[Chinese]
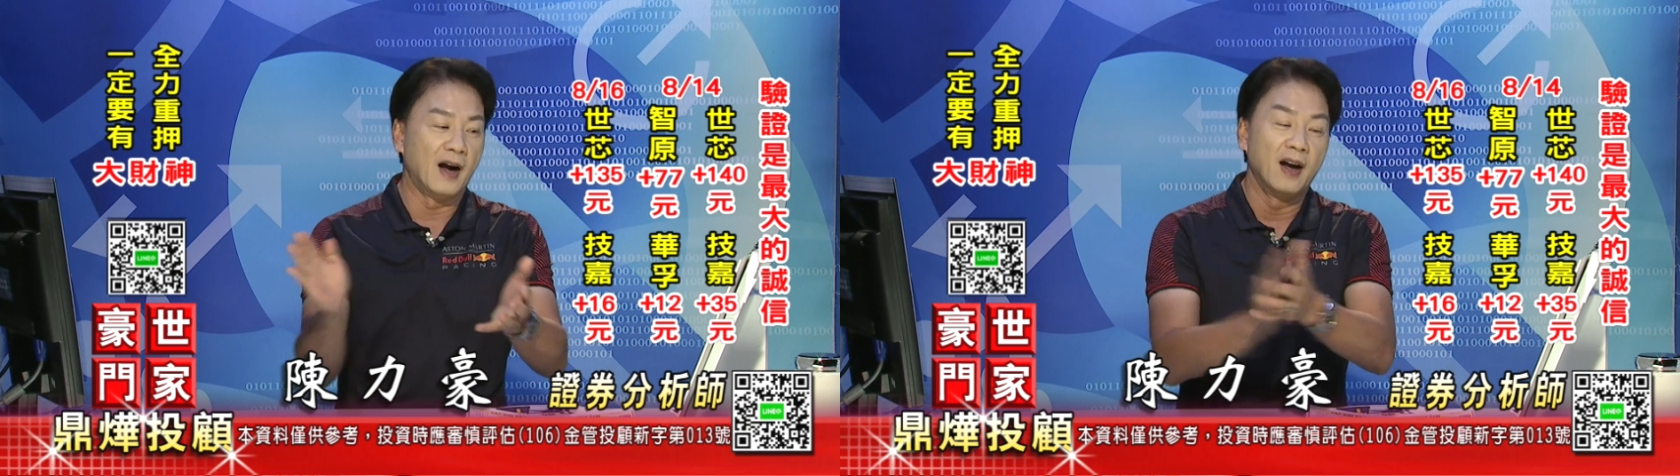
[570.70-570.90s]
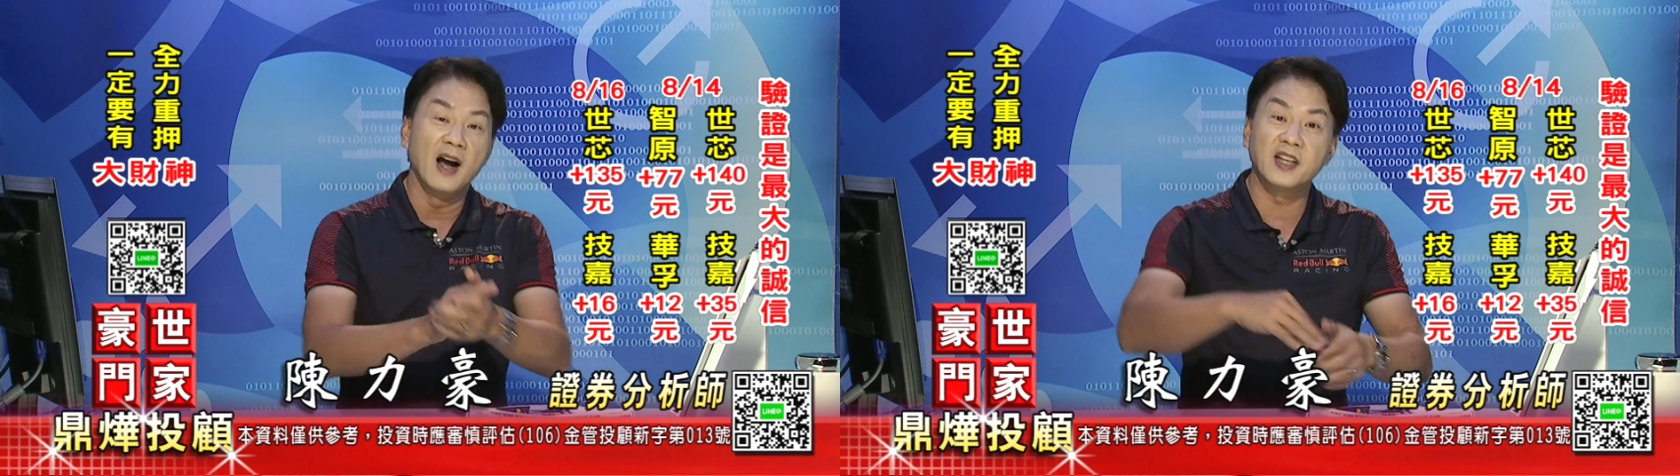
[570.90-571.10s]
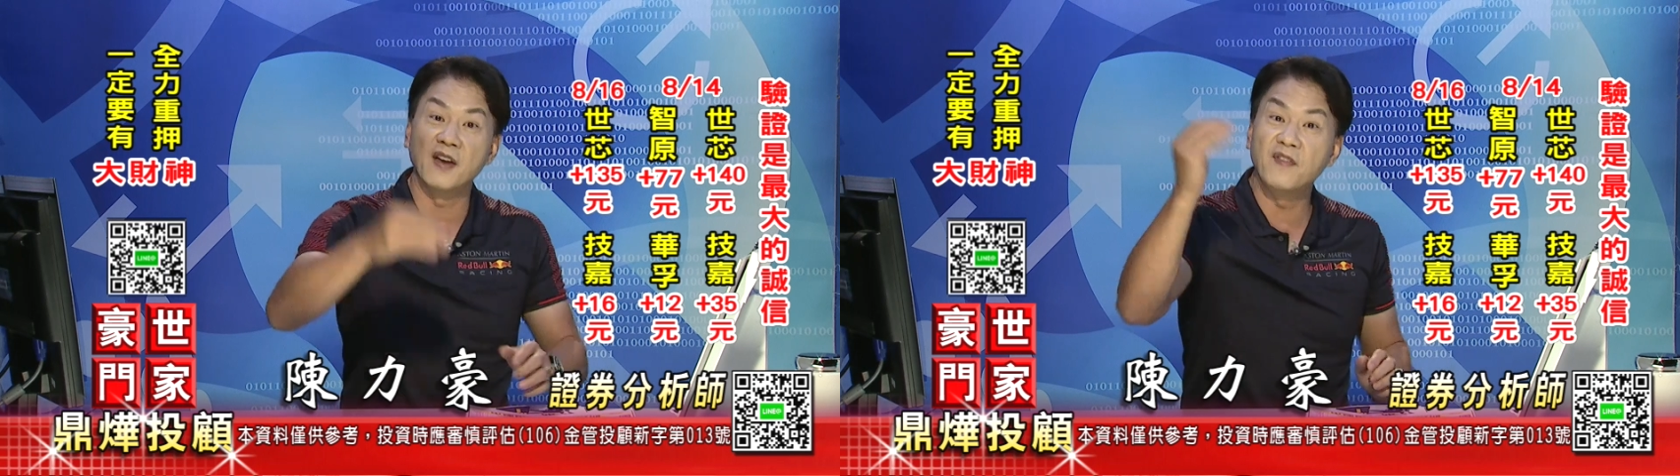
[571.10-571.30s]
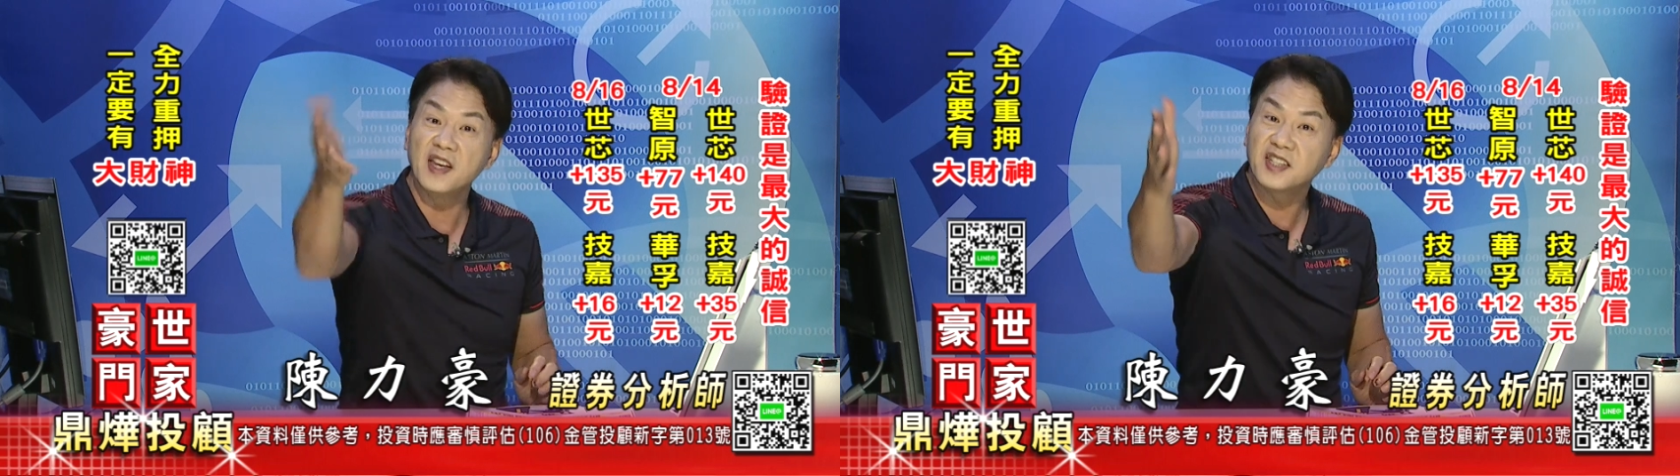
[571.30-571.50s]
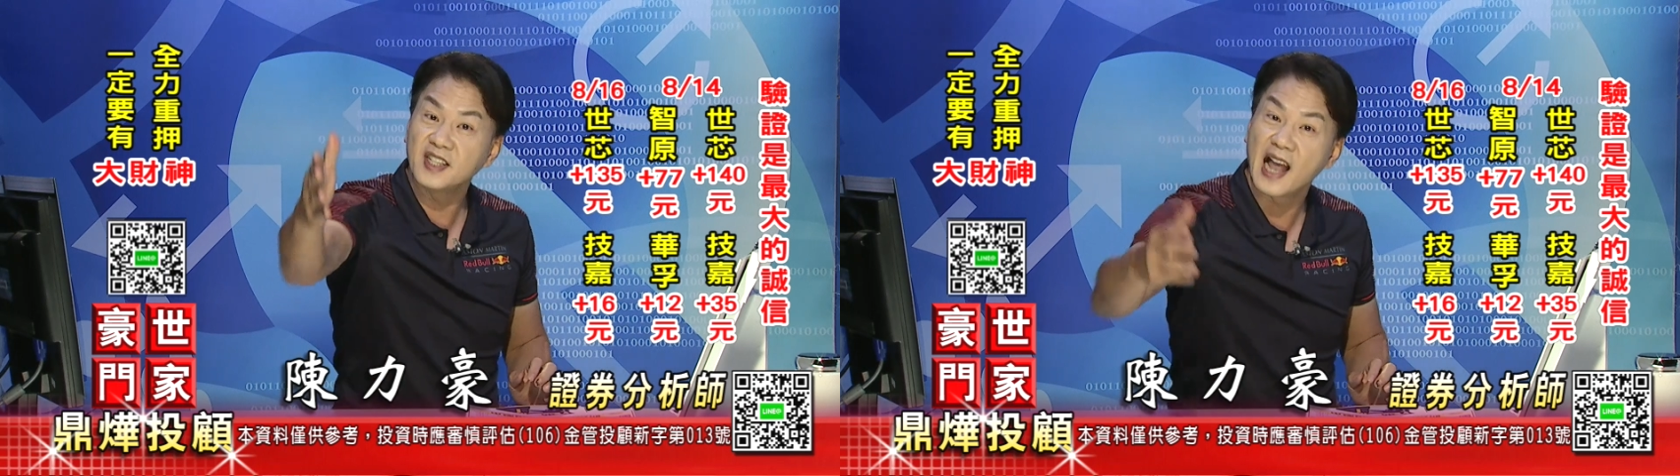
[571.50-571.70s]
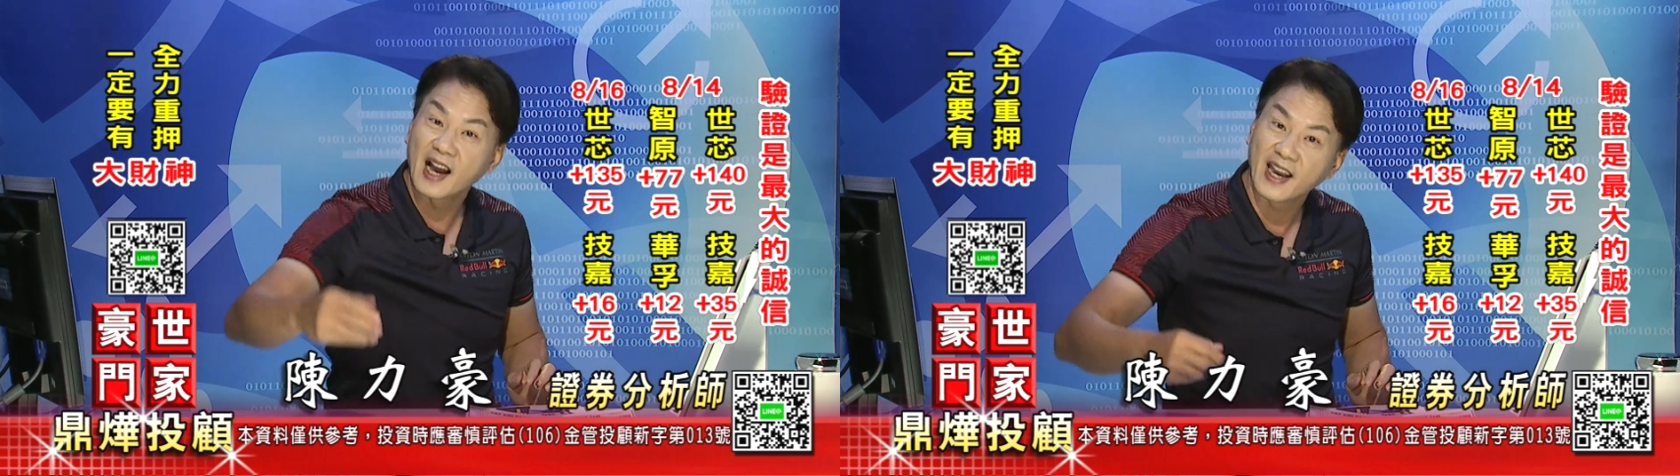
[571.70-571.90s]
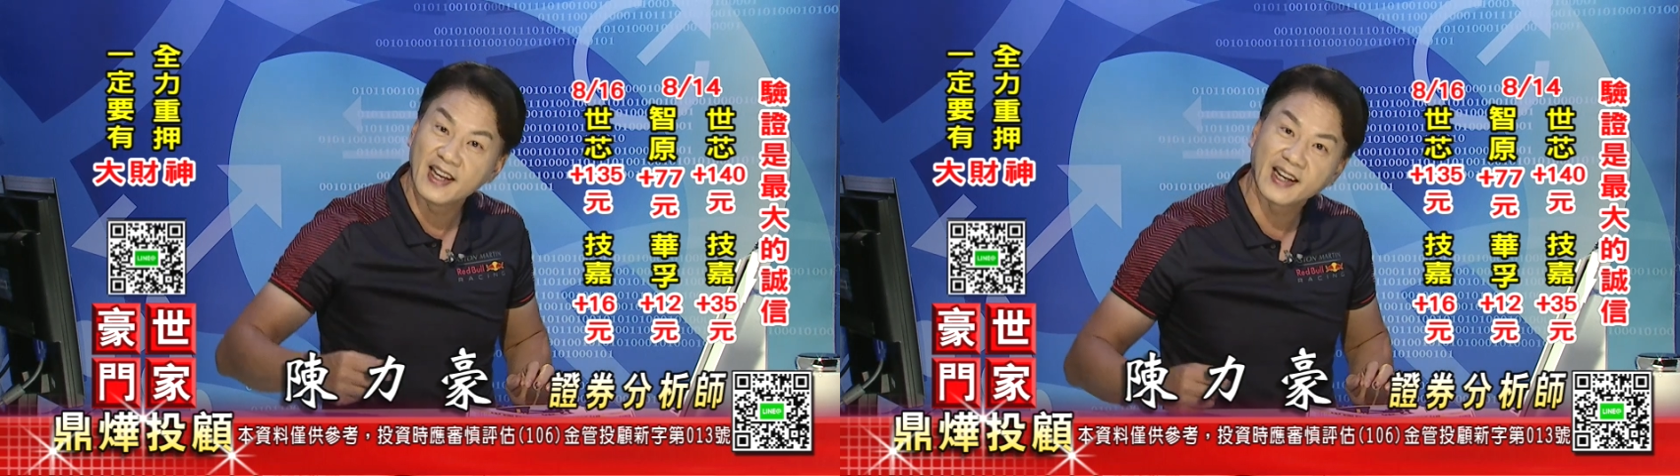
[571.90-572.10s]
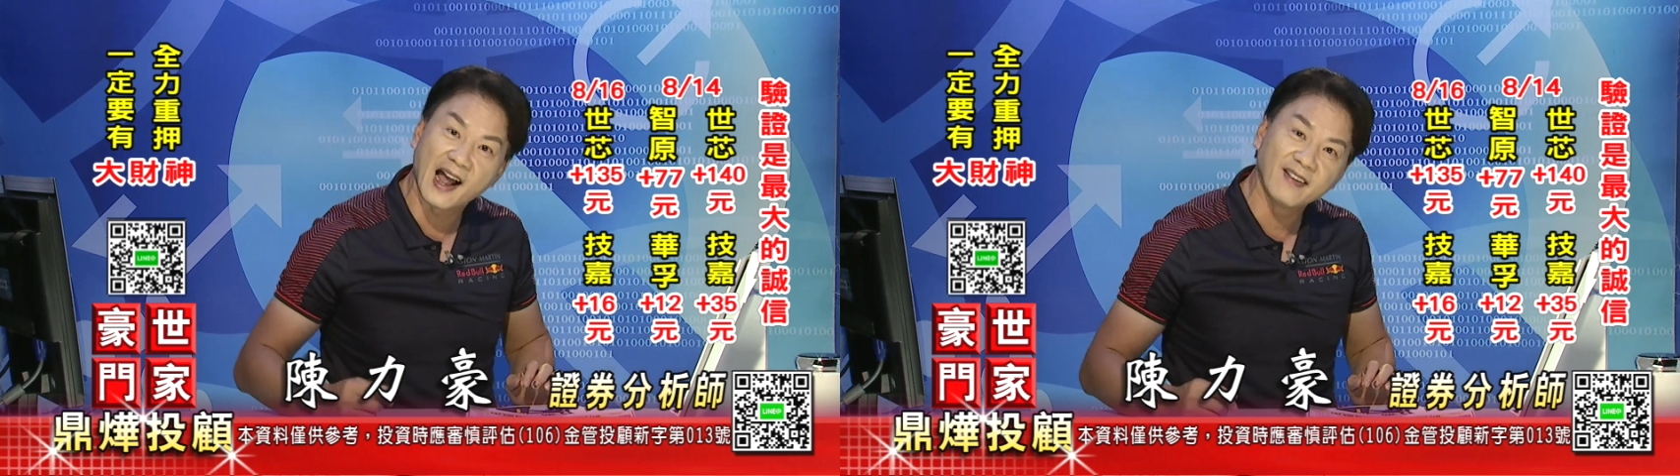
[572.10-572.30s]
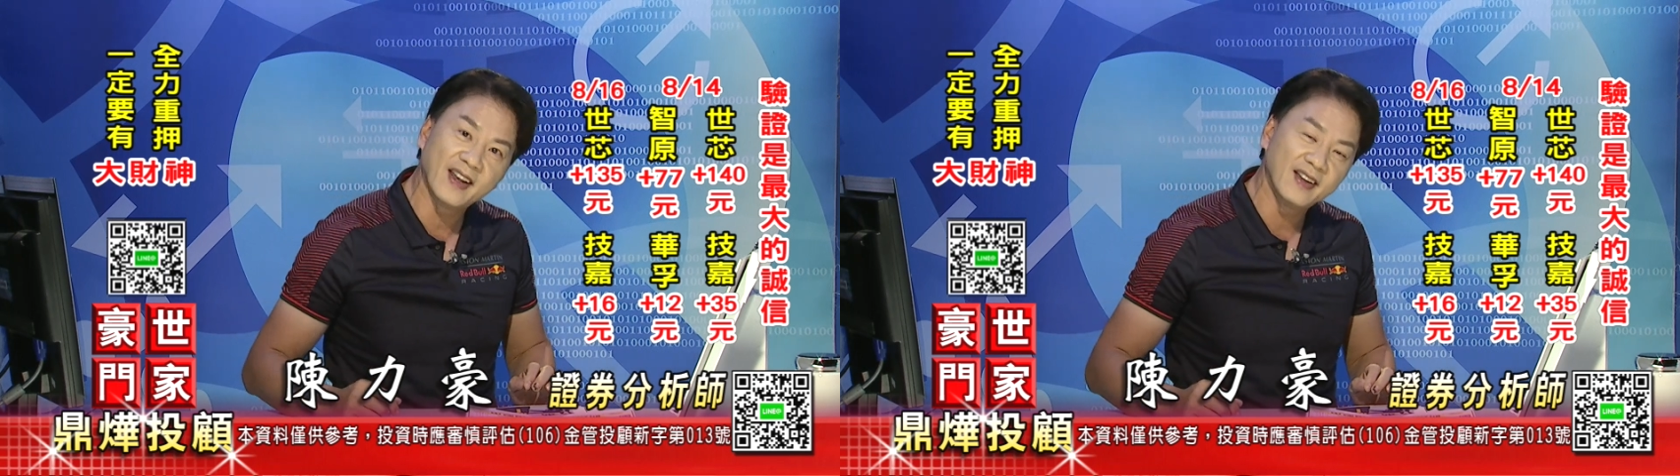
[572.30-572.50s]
不好？而且 VCR 给你看